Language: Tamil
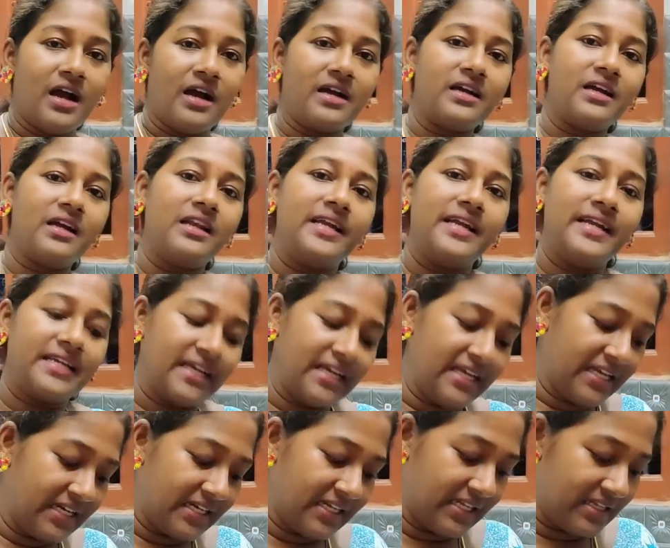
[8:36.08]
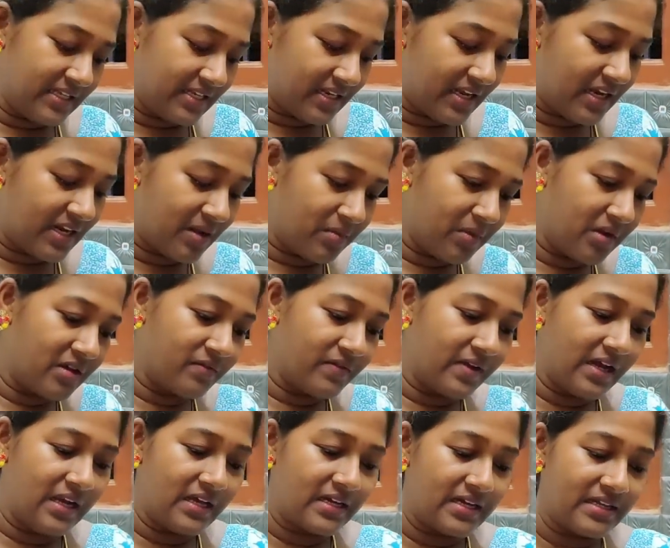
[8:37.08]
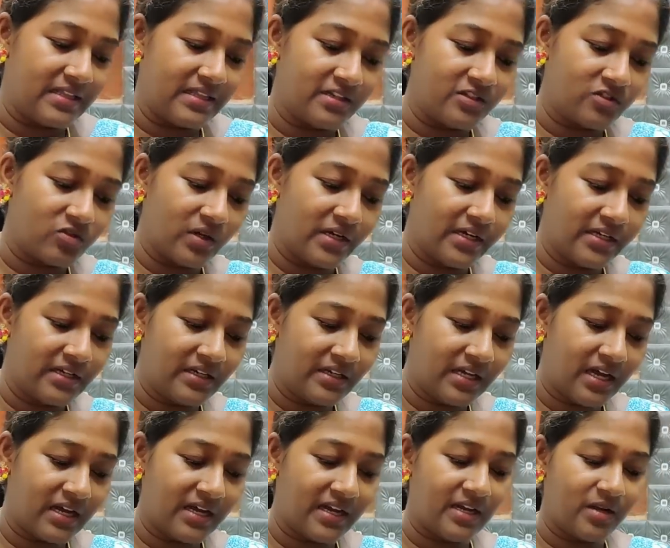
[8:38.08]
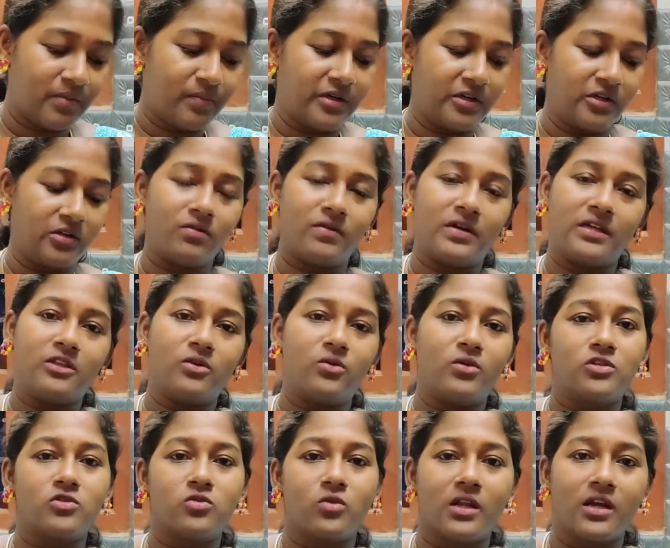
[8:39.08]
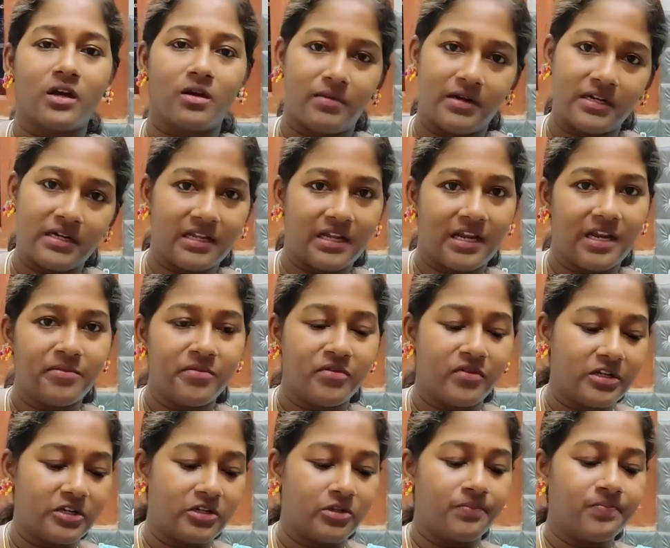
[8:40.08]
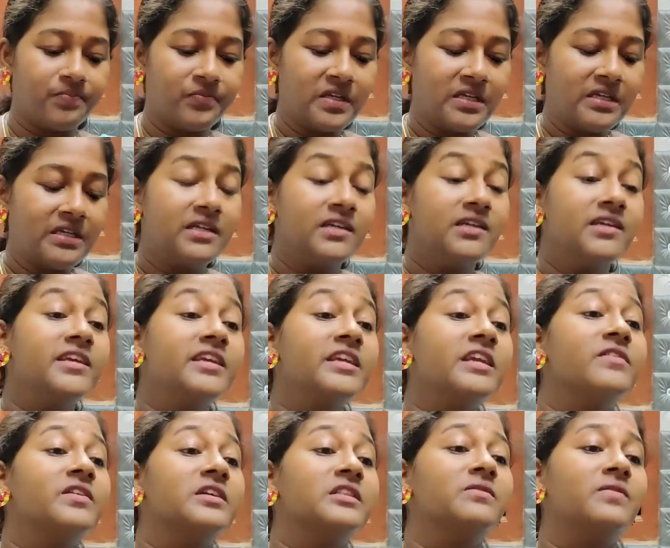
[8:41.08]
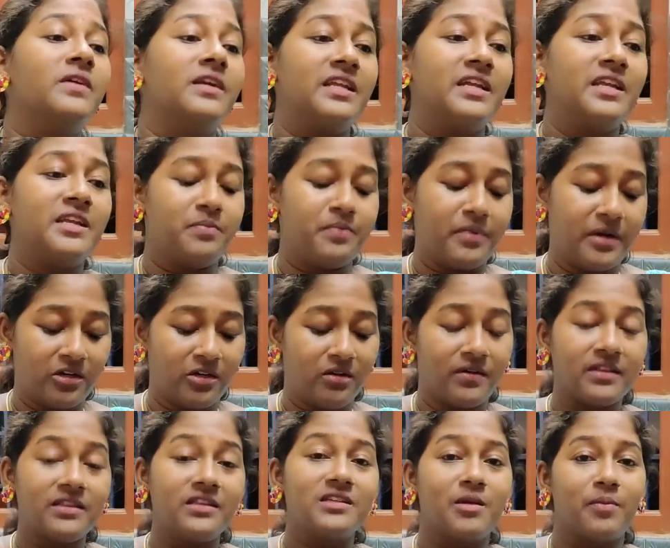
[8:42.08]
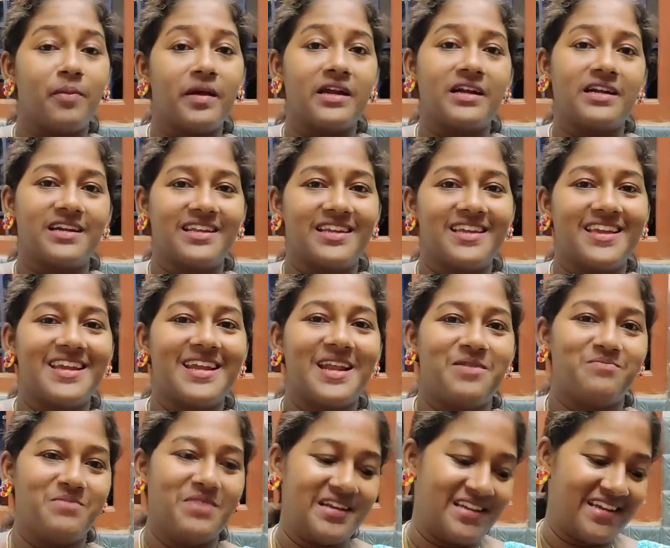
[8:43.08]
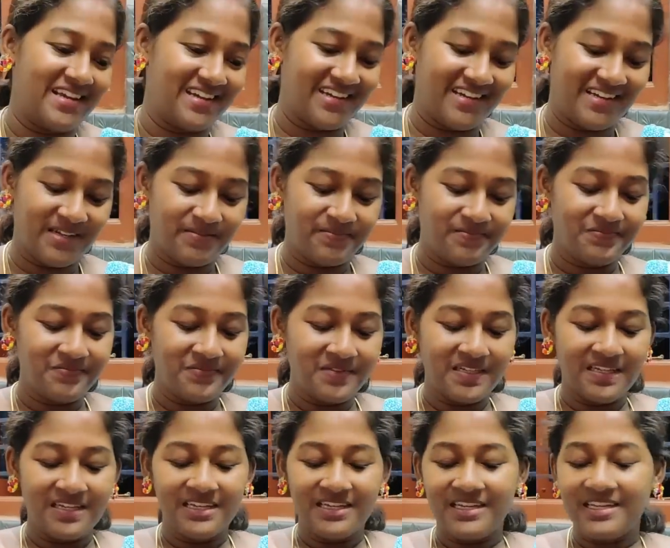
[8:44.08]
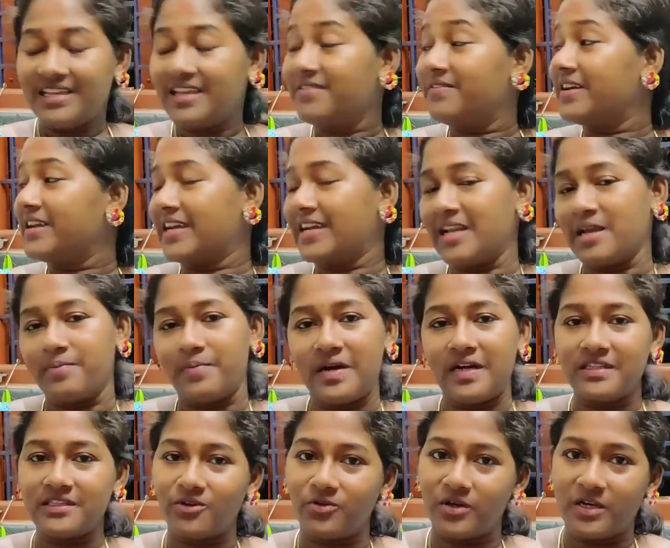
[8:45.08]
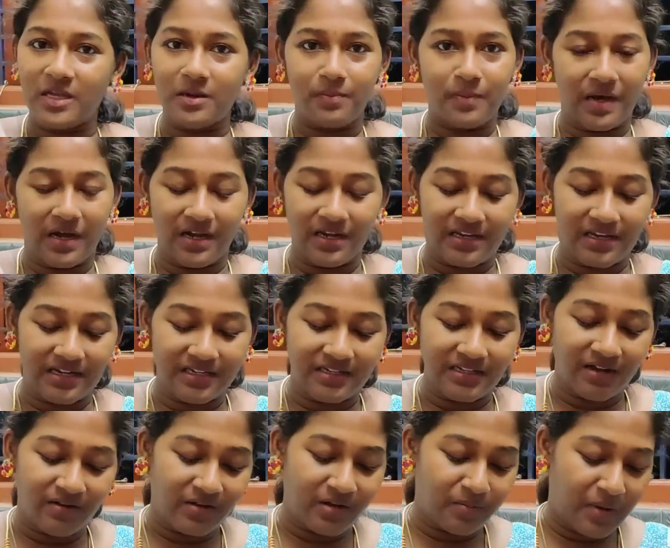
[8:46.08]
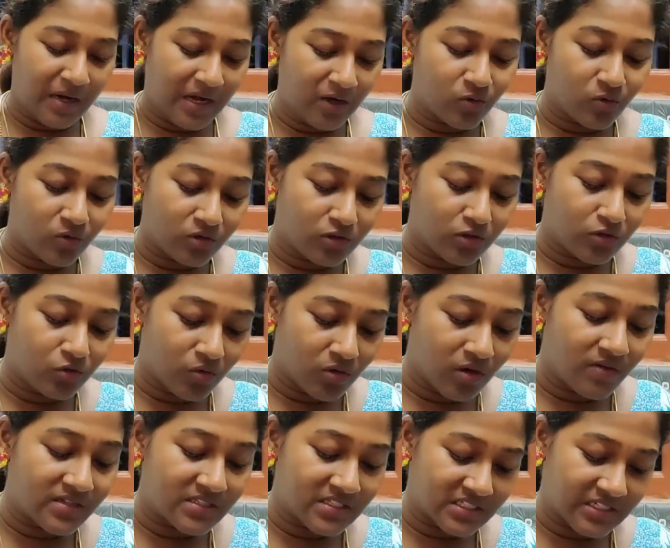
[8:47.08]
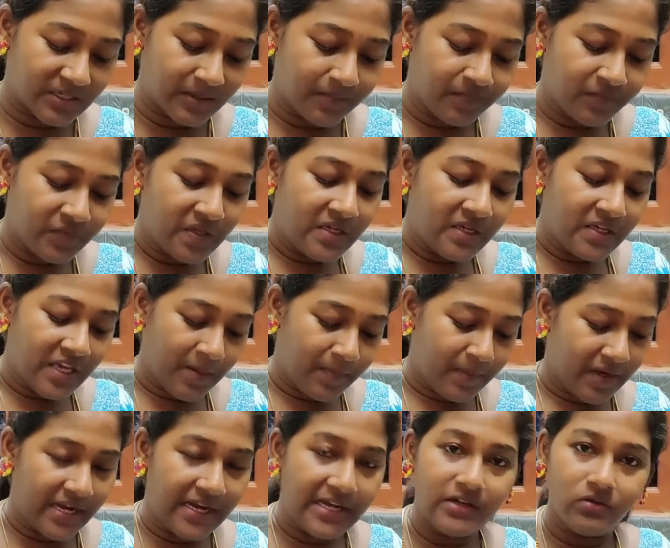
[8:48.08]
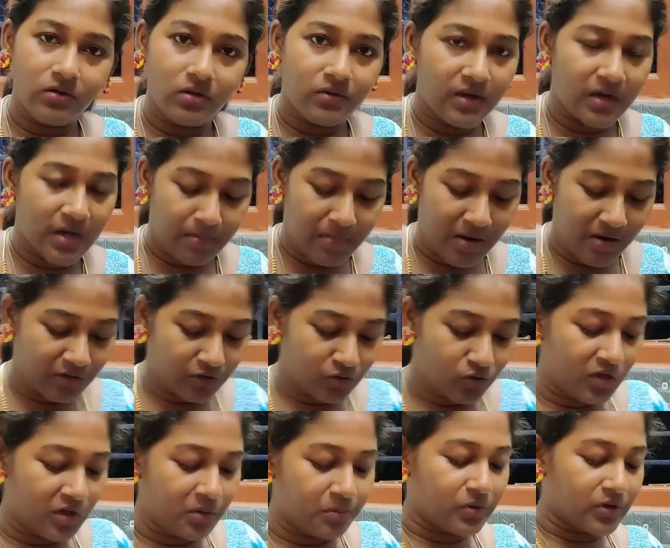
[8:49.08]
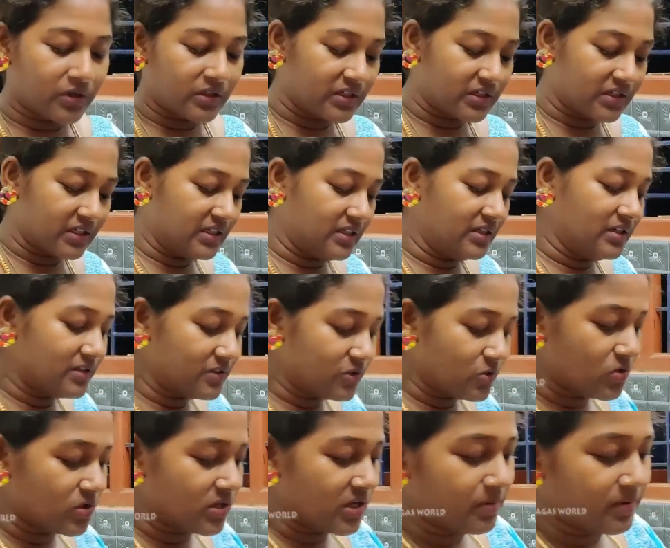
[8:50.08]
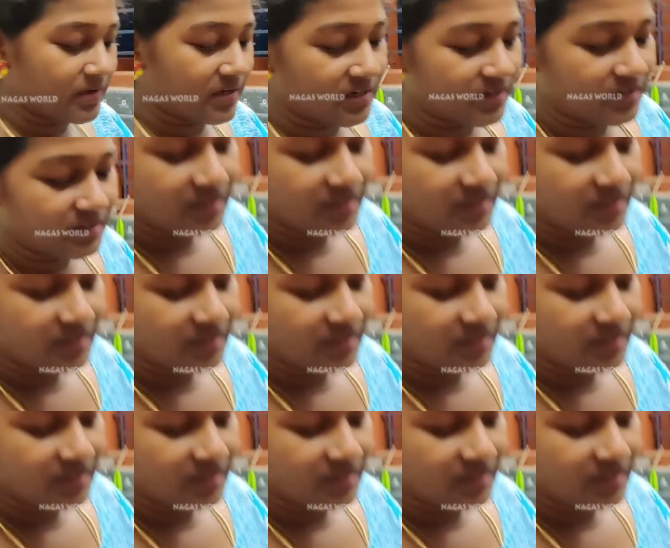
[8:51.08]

அங்கே லேட் ஆகிக்கிட்டே இருக்கே நம்மளுக்கு வேலை கெடுதுன்னு சொல்லிட்டு நாங்கள் என்ன பண்ணிட்டோம் வந்தவொன்னே சொல்லுங்கம்மான்ட்டு கிளம்பி வந்துட்டோம் இங்கே வந்து வண்டியை நீ நிப்பாட்டுறோம் வந்துட்டப்பா எங்கே இருக்கீங்கன்னு அம்மா கேட்க இவன் என்னை பார்த்த உடனே பால் கேட்டு அவனை பால் கொடுத்து தூங்க வச்சுட்டேன் இப்போ நைட்டு வருவாங்க அம்மா அவனை தூக்கிட்டு போகிறதுக்கு ஸோ இங்கே பாருங்க